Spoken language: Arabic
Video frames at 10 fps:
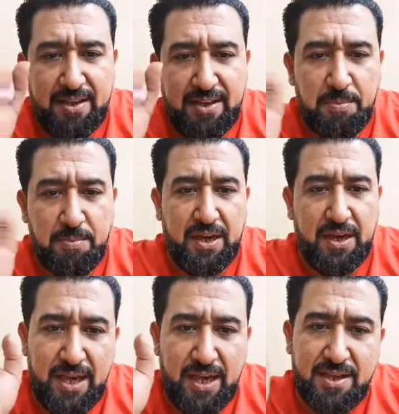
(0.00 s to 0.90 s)
لا
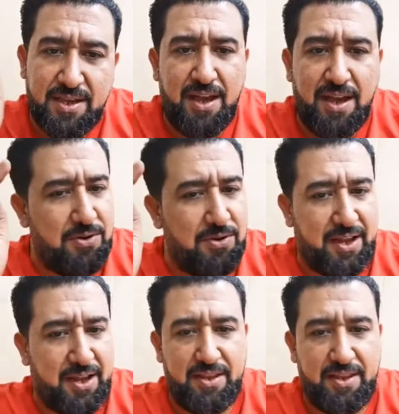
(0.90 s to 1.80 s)
تربيه ولا صداد
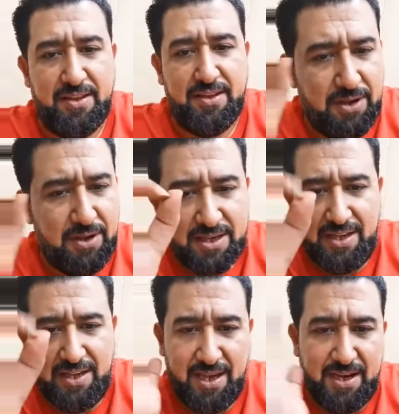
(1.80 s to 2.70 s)
ولا رداد والله صح